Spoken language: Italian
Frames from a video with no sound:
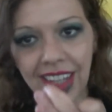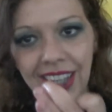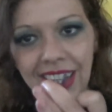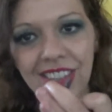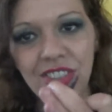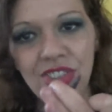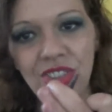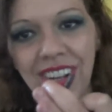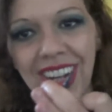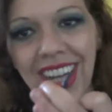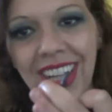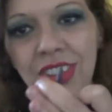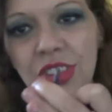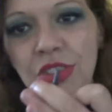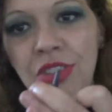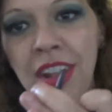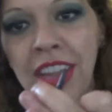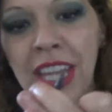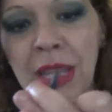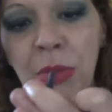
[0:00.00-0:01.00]

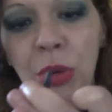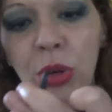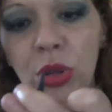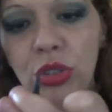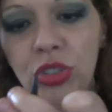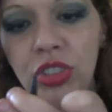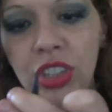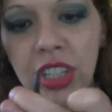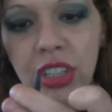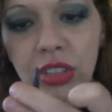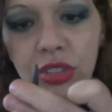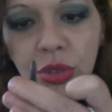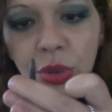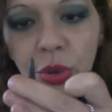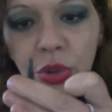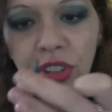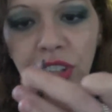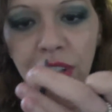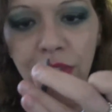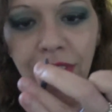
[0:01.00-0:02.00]
giocandoci un attimo così sono
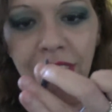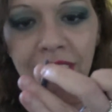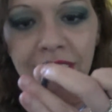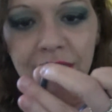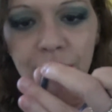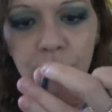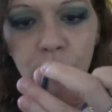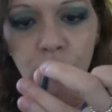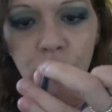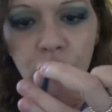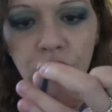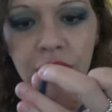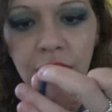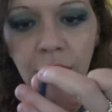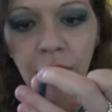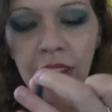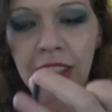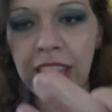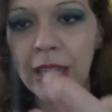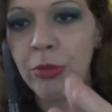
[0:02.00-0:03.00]
riuscita a far
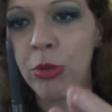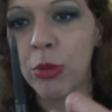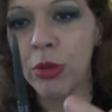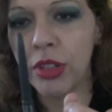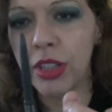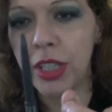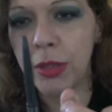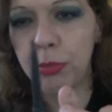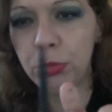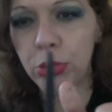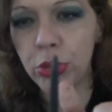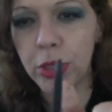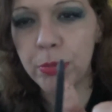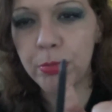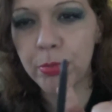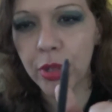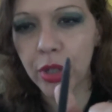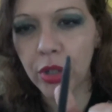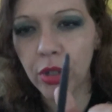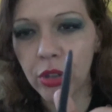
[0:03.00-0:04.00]
uscire un attimo di più di
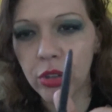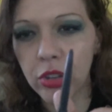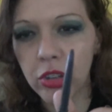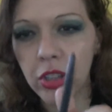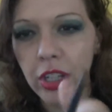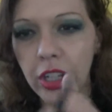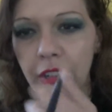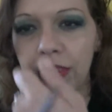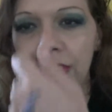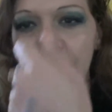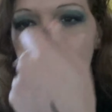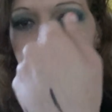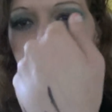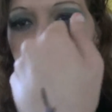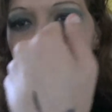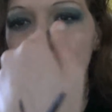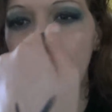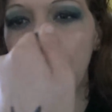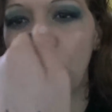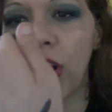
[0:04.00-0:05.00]
prodotto da
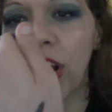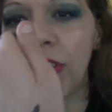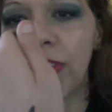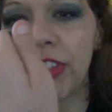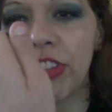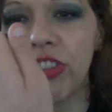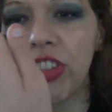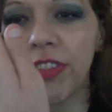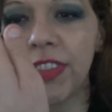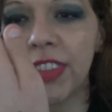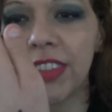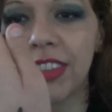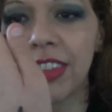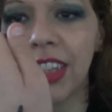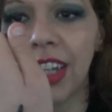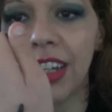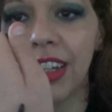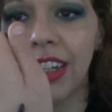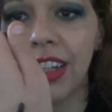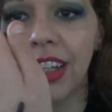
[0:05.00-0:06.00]
vedere però l'avete già vista